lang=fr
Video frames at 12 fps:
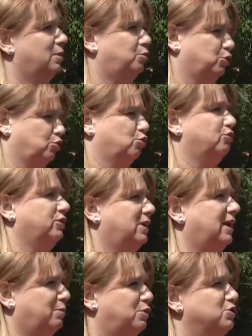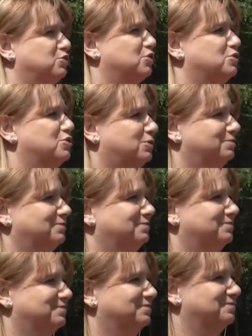pour trouver la bonne solution. Mm.